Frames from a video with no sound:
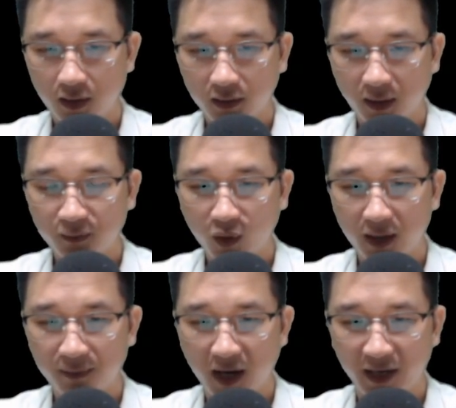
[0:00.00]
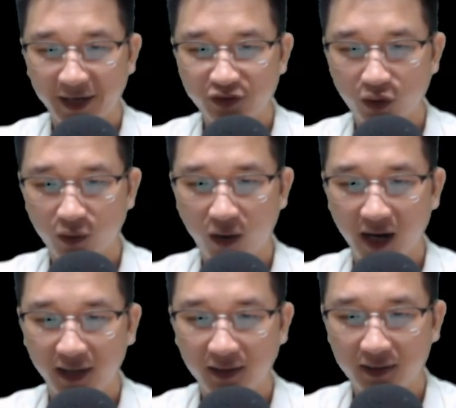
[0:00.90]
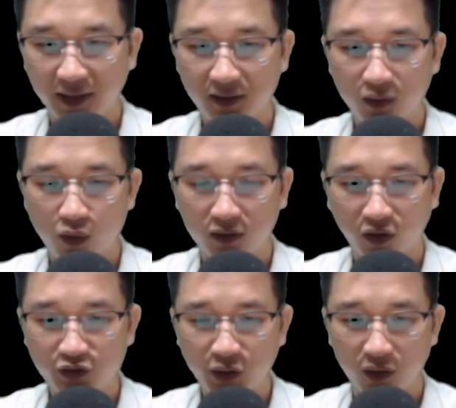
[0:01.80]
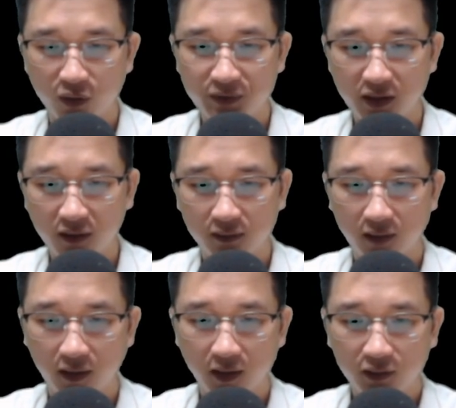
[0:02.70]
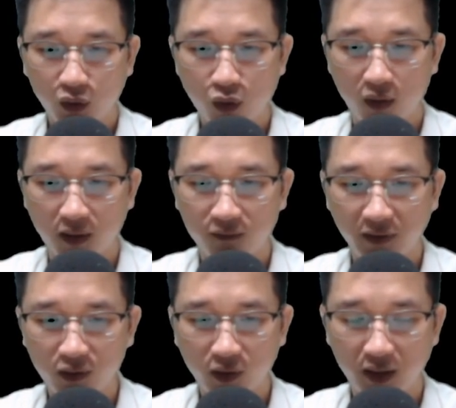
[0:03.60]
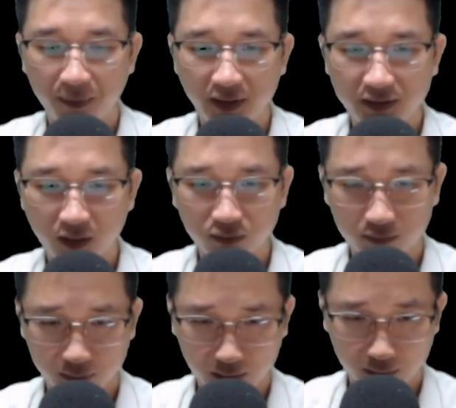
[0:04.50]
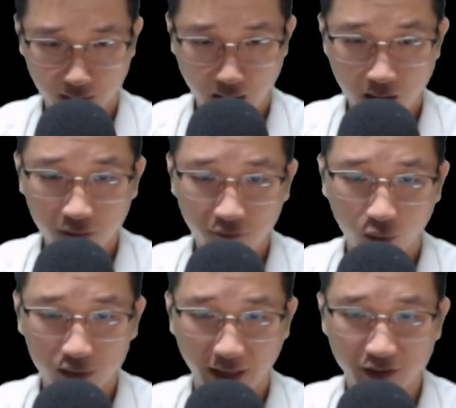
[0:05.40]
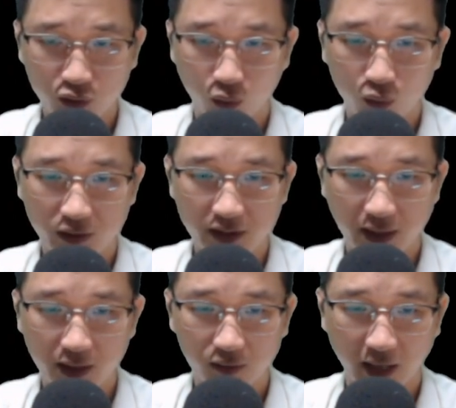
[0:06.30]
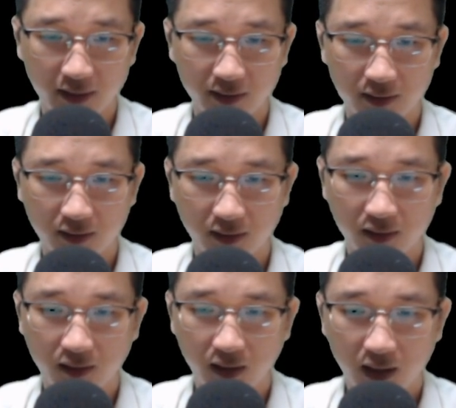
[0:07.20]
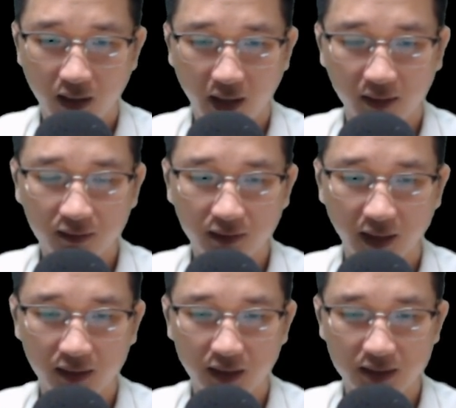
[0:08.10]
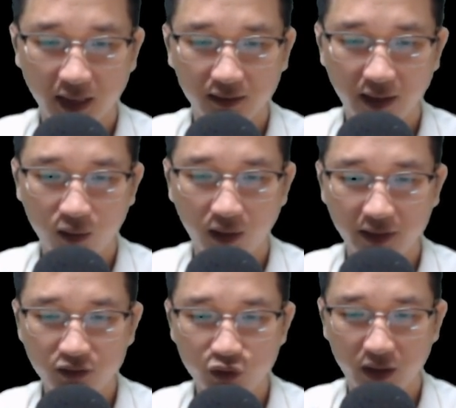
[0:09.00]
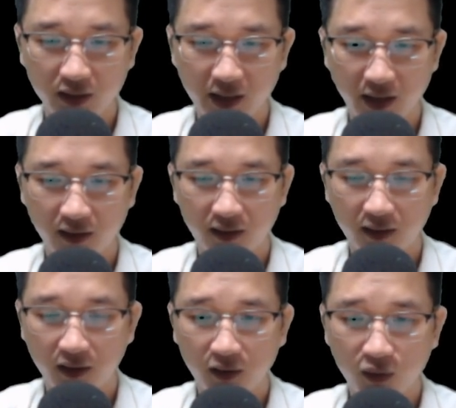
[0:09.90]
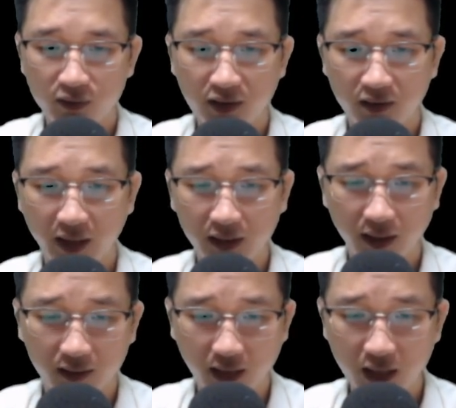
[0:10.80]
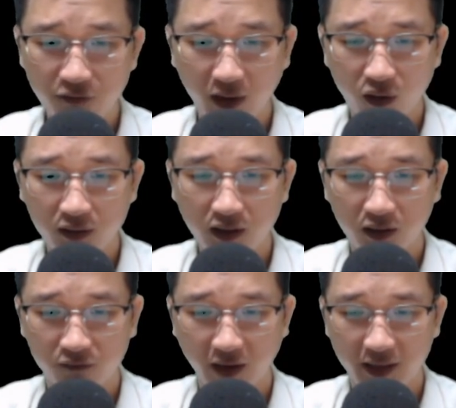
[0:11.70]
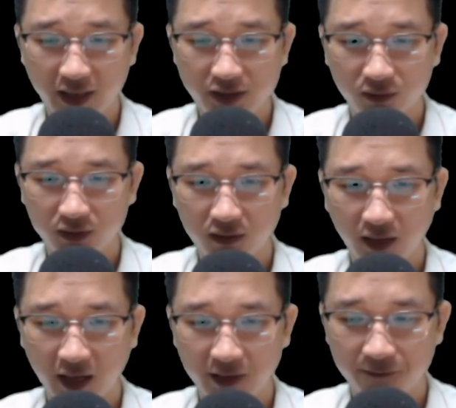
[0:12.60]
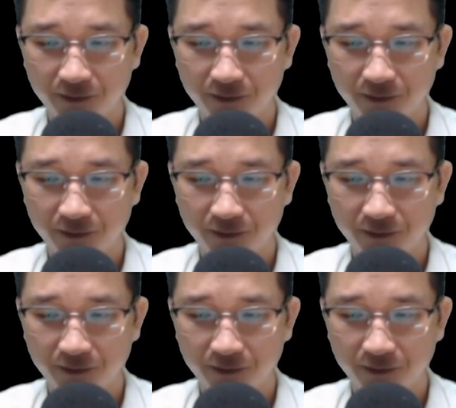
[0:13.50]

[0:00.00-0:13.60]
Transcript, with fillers: Thấm thoát 3 ngày trôi qua kể từ cuộc nói chuyện hôm trước, Tô Ngộ Không vẫn luôn ở bên trong. Phủ thành chủ của Chiến Yêu Thành. Hắn cần thời gian tiêu hóa những chuyện kia, cũng như nghĩ thật kỹ về con đường phải đi trong tương lai.